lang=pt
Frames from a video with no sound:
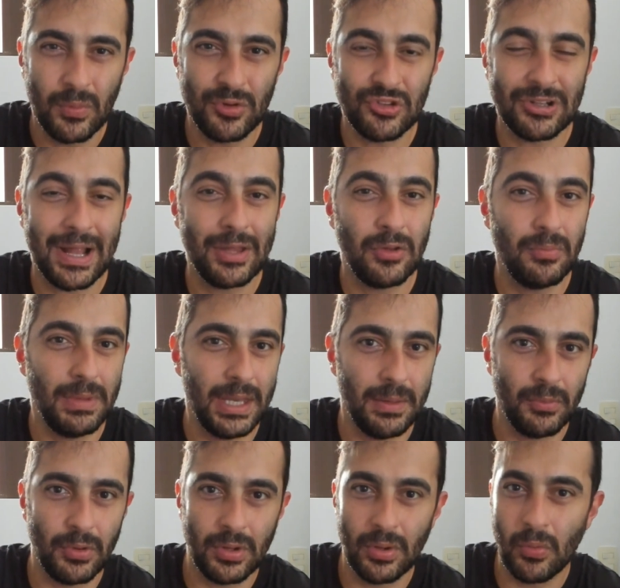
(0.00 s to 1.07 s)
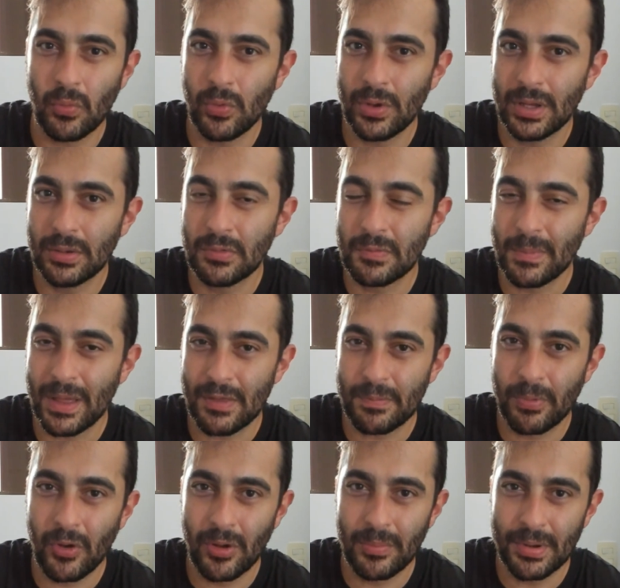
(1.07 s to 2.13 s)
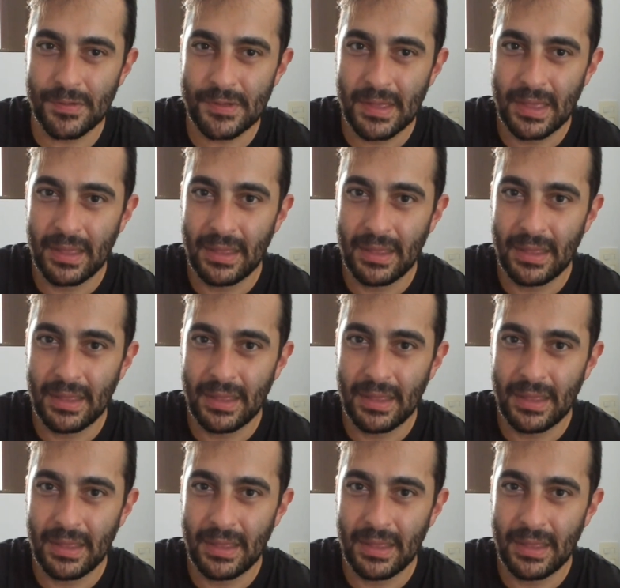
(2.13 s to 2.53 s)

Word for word: Estado mínimo que não cuida dos mais pobres